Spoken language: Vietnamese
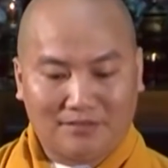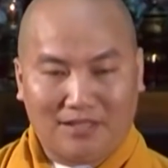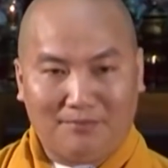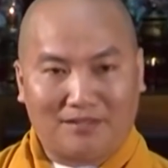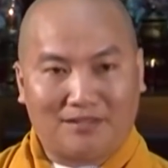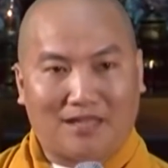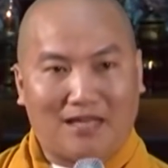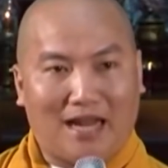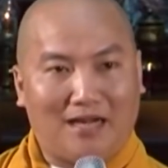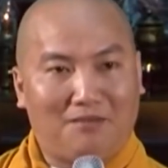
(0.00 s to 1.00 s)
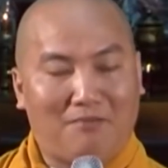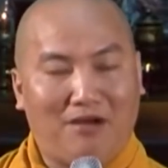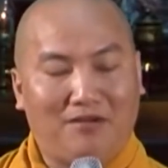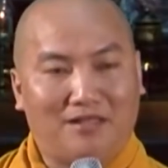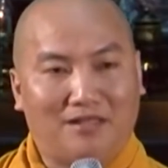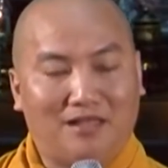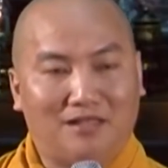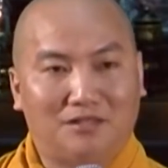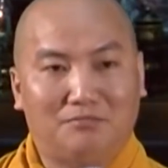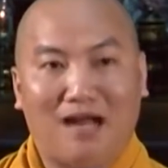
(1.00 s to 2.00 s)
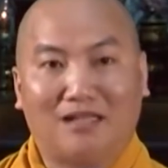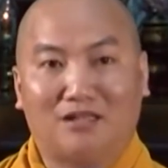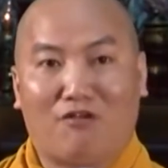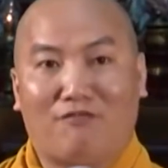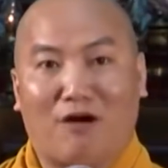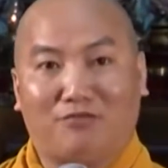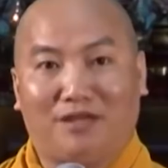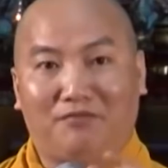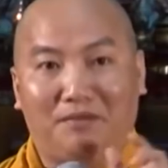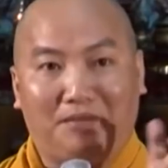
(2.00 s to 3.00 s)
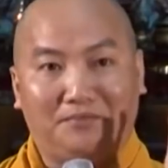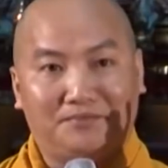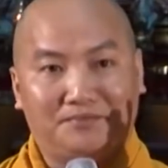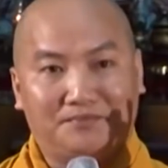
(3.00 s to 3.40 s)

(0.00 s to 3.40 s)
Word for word: khi mà người ta đăng lên báo là những cái người bắt những con vọc, các vị biết không?